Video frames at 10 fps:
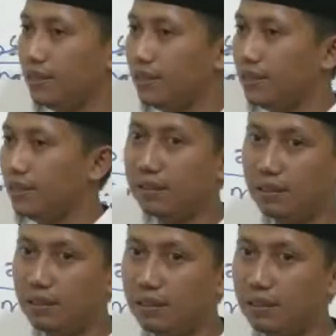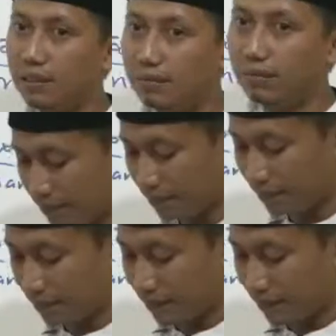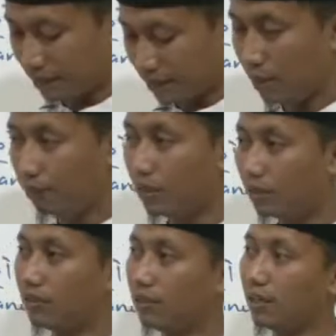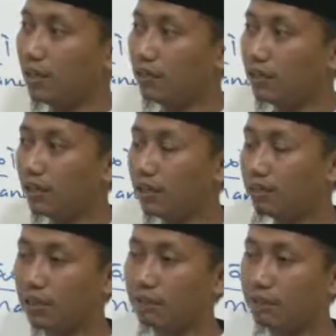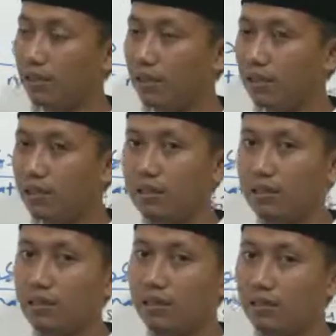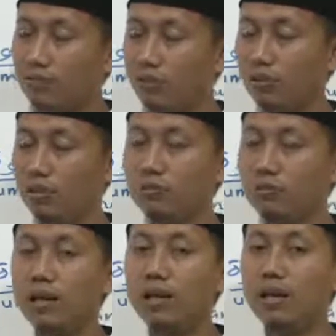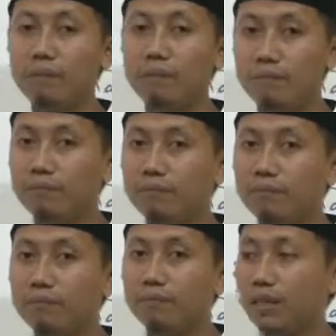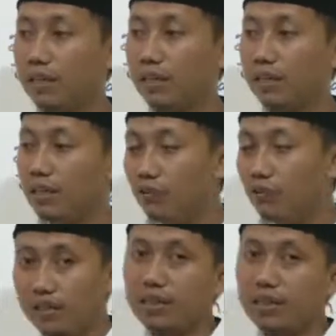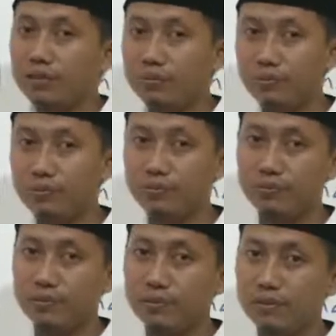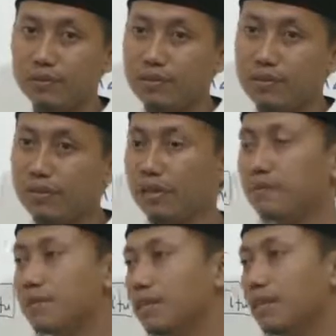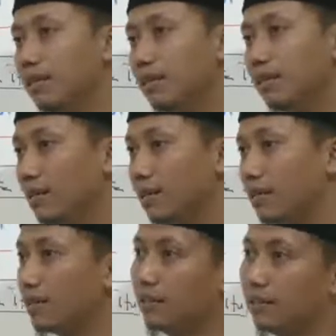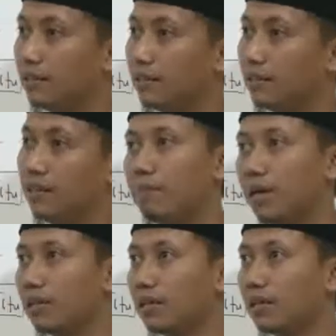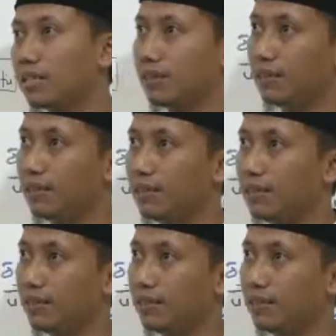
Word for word: Ini bantahan yang pertama. Dalam arti realita ke depan gimana? Wallahu taala alam. Ini hanya info ketika itu. Sehingga misalnya kita mengatakan seperti ini.